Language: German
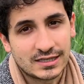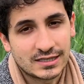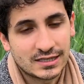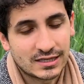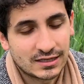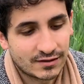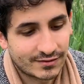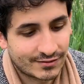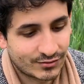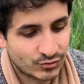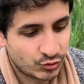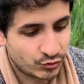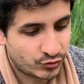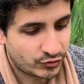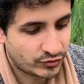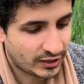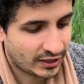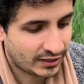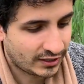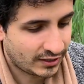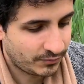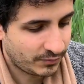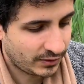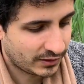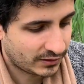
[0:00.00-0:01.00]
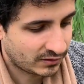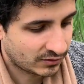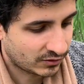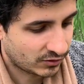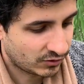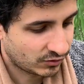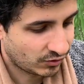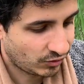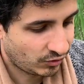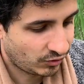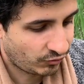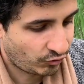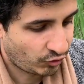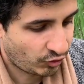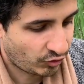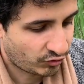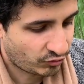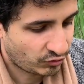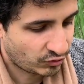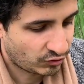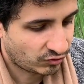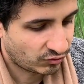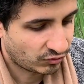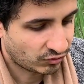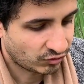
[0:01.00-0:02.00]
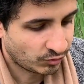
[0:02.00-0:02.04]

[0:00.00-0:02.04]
hier in Sofia an der Medical University.